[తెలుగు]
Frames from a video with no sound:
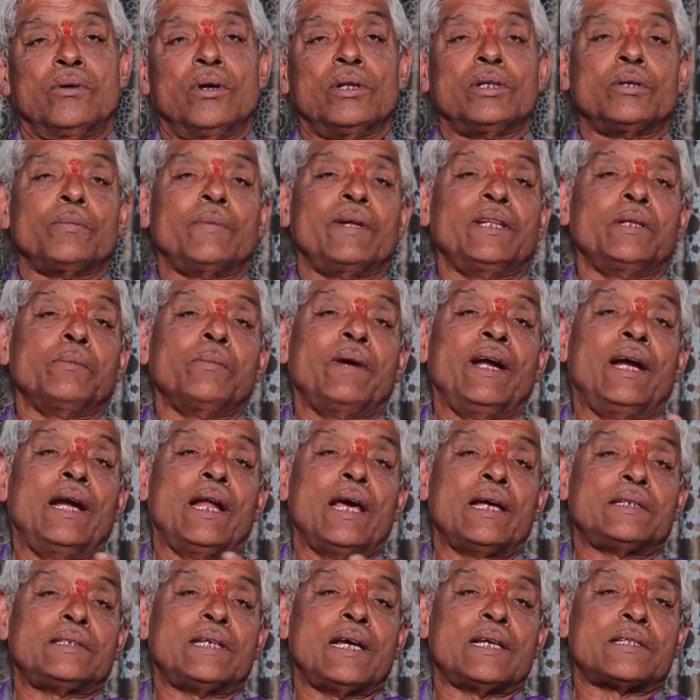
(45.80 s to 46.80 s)
కొంతమంది
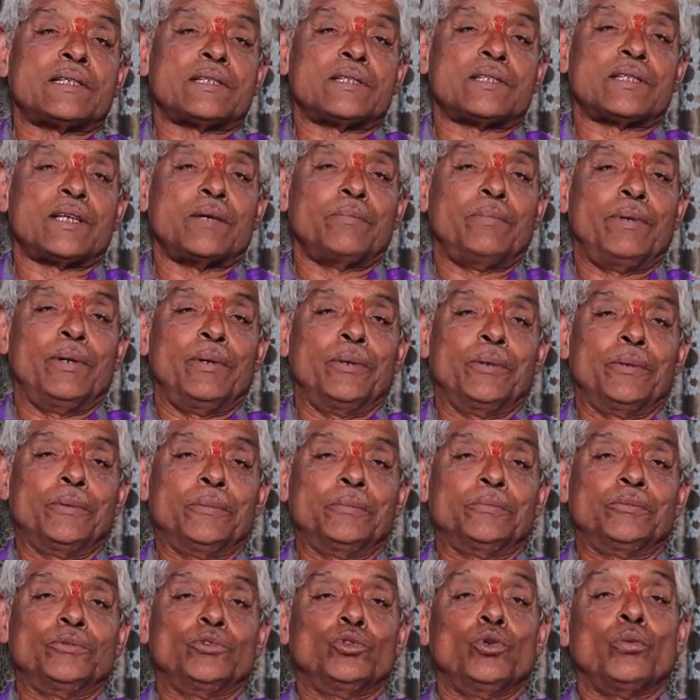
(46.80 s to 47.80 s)
మహిళా శాసనసభ్యులు
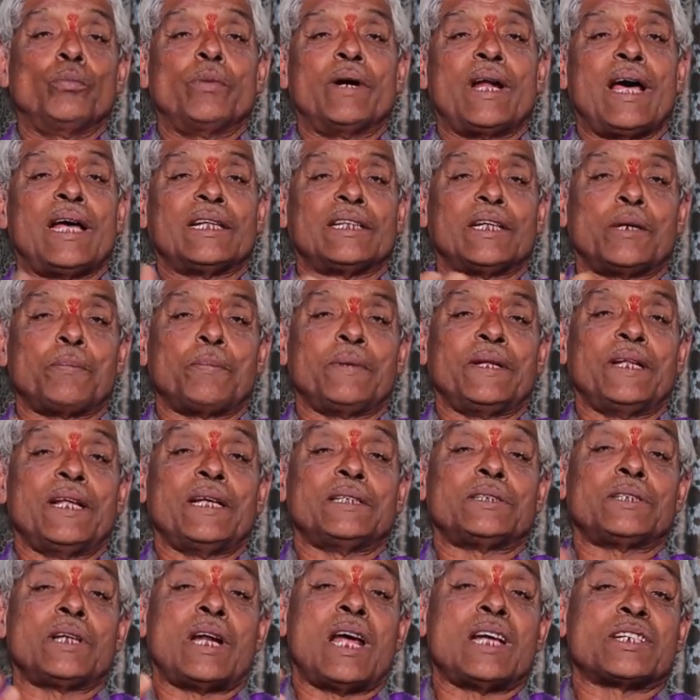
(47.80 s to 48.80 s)
ఉమ్మడి
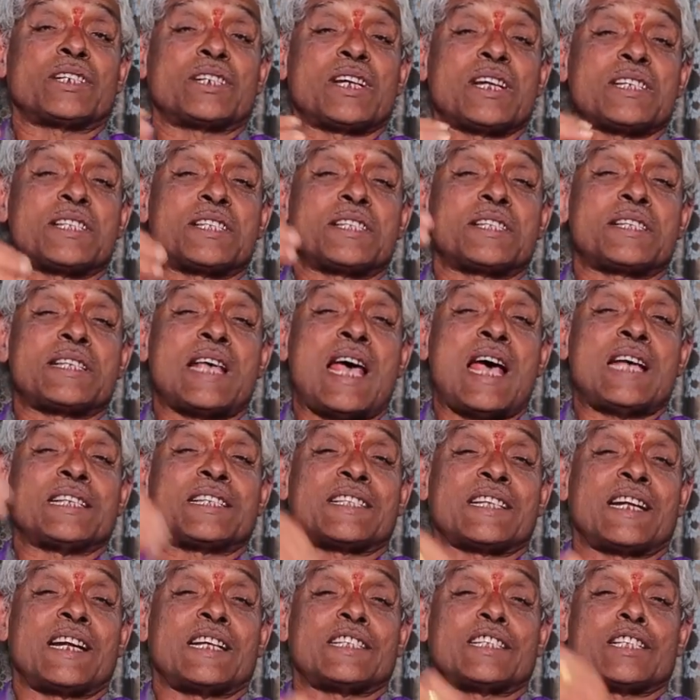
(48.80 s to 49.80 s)
ఆంధ్రప్రదేశ్ రాష్ట్ర
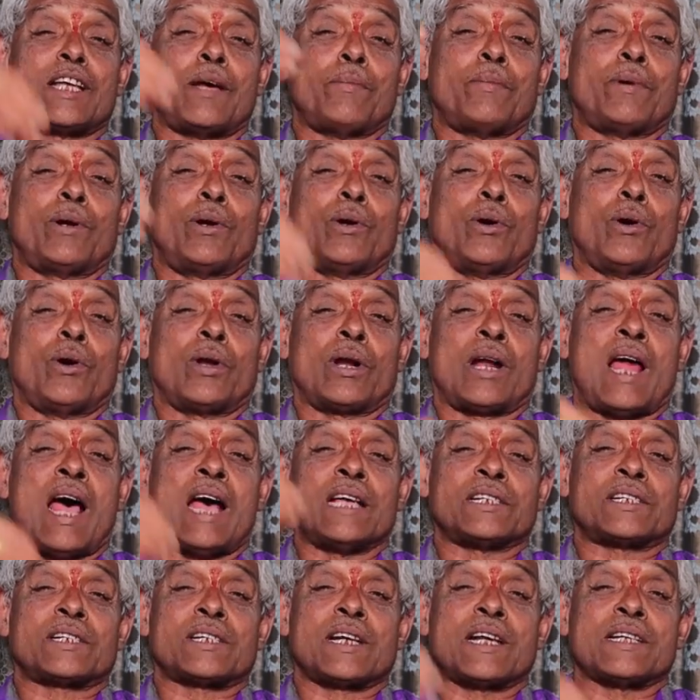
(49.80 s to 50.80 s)
శాసనసభలో
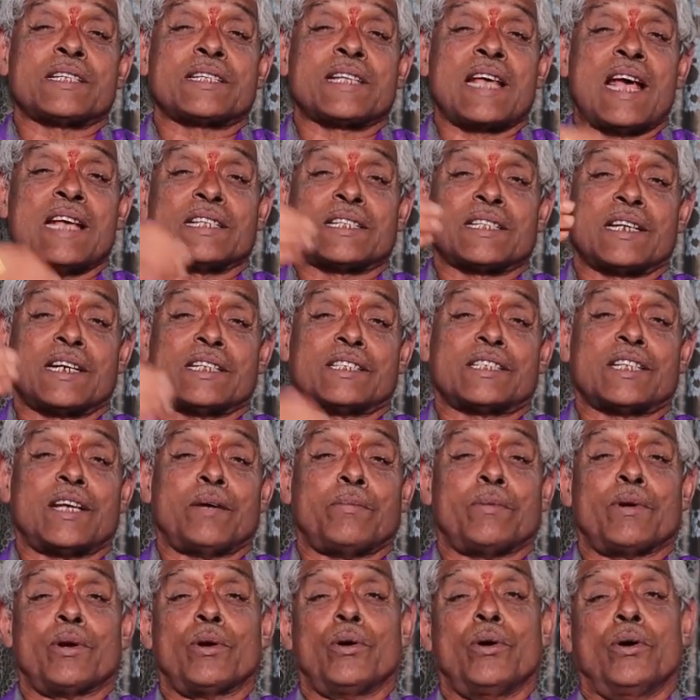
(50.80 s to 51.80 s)
రాష్ట్ర
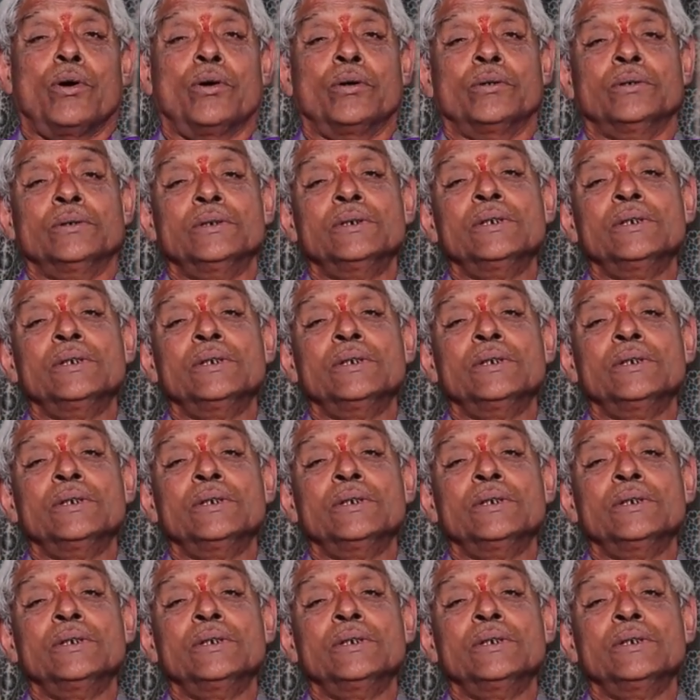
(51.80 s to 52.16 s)
శాసనసభలో